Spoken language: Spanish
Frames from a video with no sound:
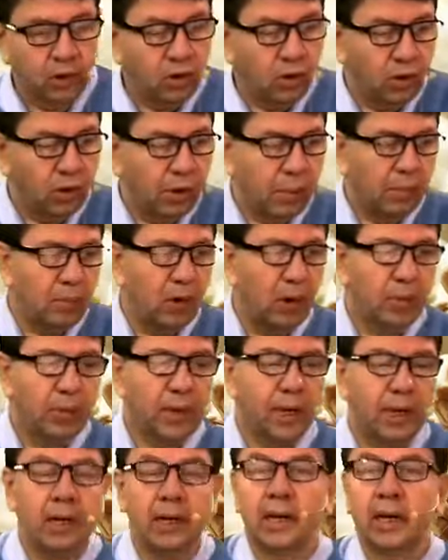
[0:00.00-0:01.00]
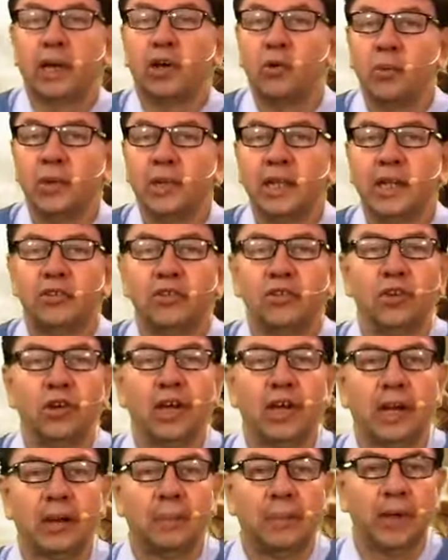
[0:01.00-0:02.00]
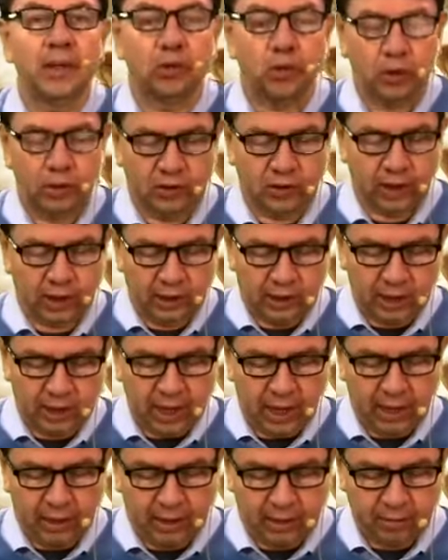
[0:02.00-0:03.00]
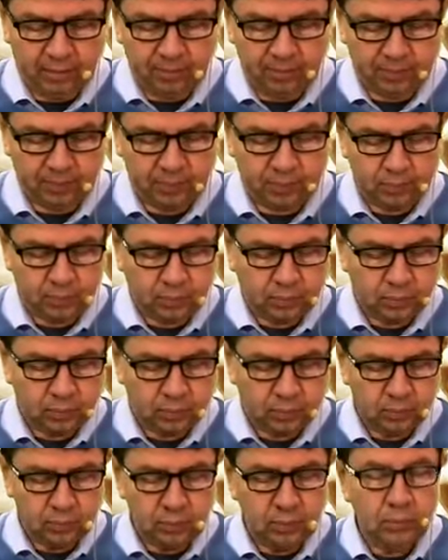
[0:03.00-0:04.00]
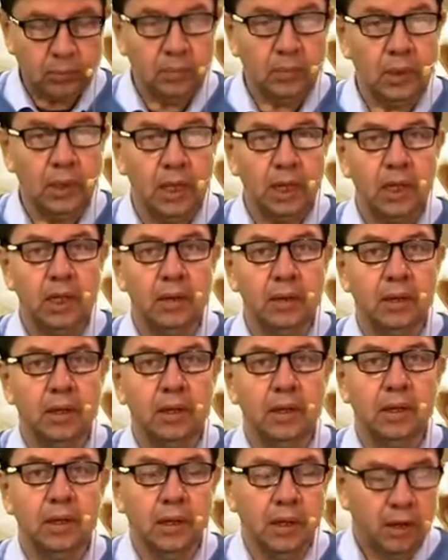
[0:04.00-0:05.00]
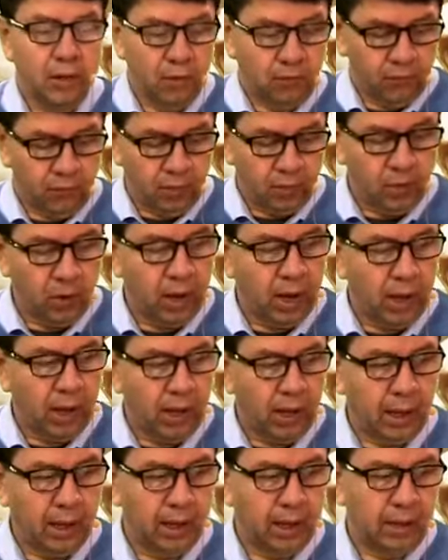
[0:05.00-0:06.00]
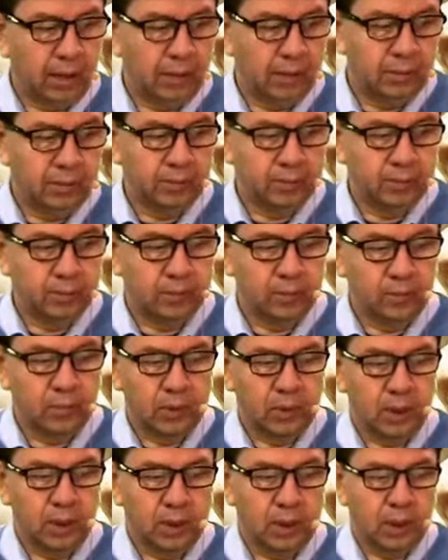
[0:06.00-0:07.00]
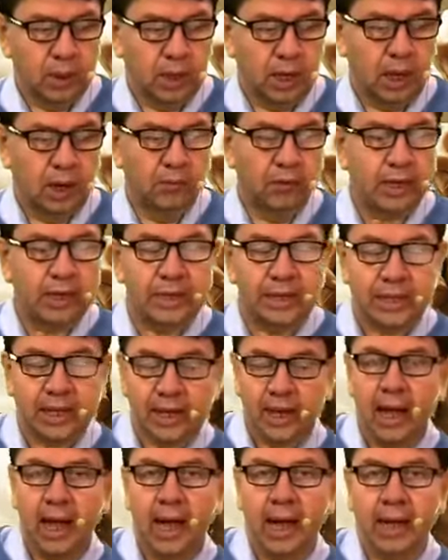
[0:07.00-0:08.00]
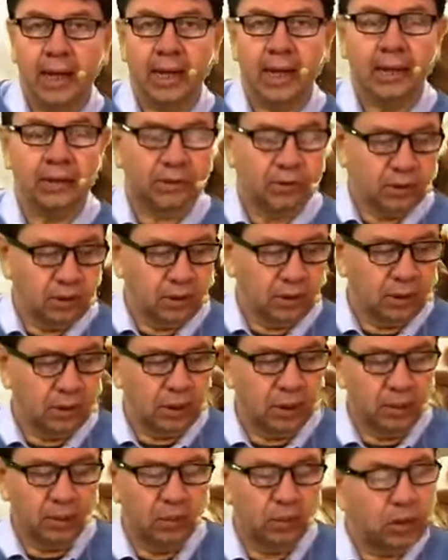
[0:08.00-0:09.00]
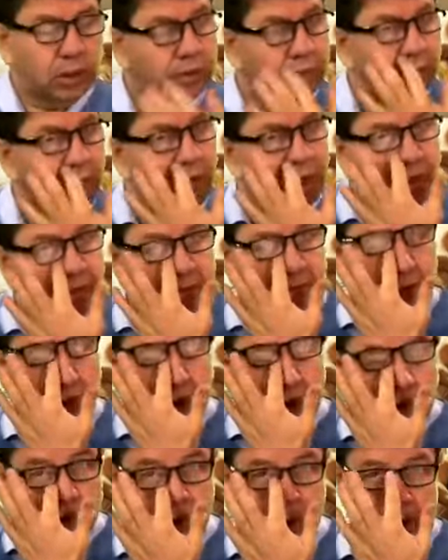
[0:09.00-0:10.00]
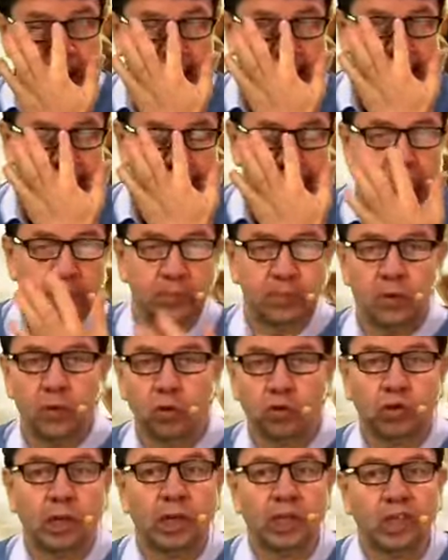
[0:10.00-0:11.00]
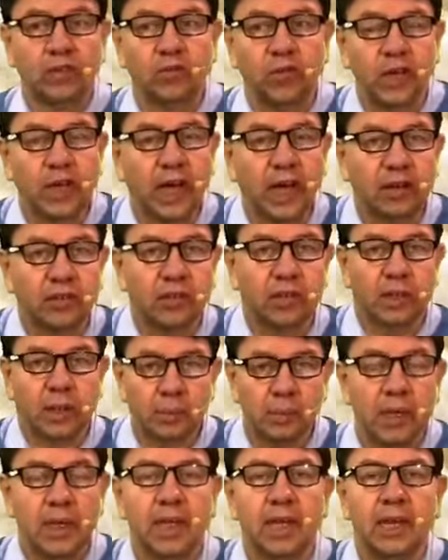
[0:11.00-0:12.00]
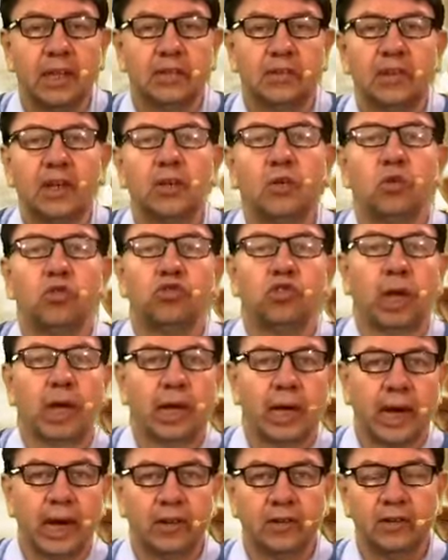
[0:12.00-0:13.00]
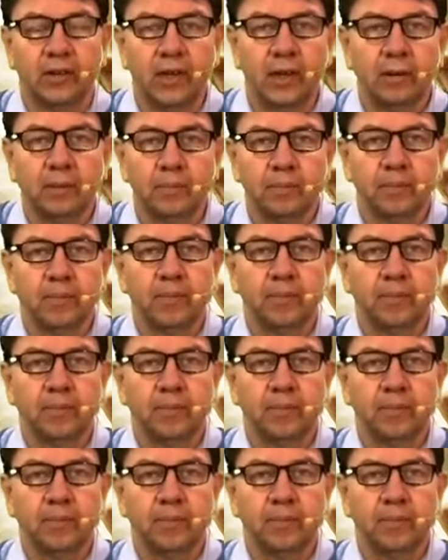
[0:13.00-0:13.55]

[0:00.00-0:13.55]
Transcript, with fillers: Bueno, ahora vamos a ver recomendaciones respecto de santidad. Y vamos a, a ver tres áreas. Usted sabe que santidad o santificarse también quiere decir consagrarse.